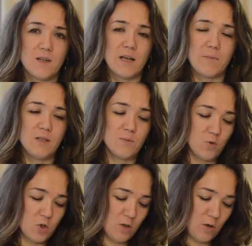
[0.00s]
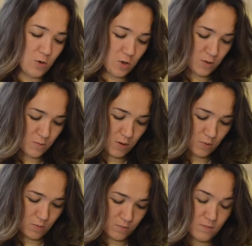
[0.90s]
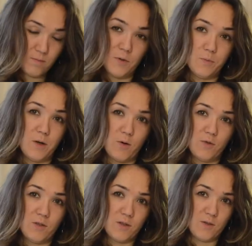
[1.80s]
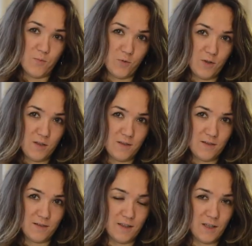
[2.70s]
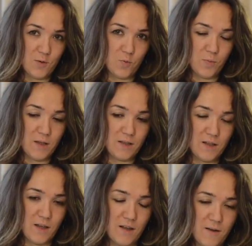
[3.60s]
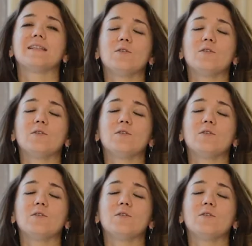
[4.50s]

Кормить можно лежа на боку. Подбородок смотрит на это уплотнение.